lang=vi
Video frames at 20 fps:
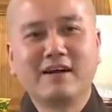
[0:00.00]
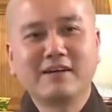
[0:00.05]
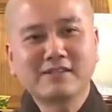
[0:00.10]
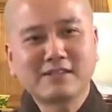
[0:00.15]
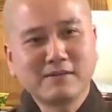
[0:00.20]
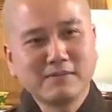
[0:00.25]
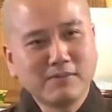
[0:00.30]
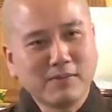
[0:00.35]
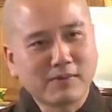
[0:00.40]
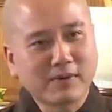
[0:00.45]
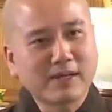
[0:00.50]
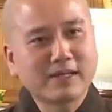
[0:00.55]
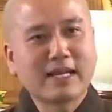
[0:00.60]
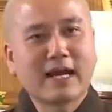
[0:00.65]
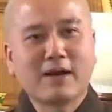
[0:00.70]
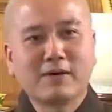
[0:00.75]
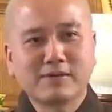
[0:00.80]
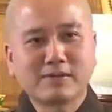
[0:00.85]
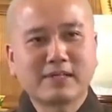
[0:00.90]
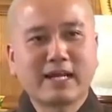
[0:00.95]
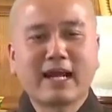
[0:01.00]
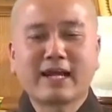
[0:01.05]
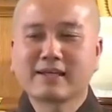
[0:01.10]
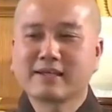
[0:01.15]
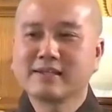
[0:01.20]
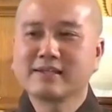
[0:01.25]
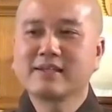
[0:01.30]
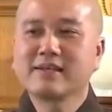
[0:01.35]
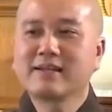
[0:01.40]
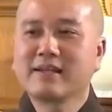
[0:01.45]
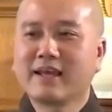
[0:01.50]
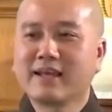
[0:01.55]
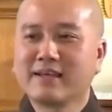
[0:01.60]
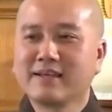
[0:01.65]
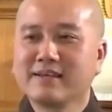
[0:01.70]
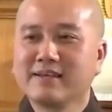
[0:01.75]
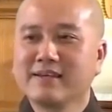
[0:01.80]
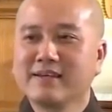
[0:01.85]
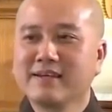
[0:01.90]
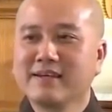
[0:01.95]
ở trong một cái đạo tràng như thế
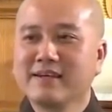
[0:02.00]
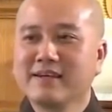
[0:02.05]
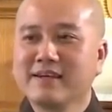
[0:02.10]
này.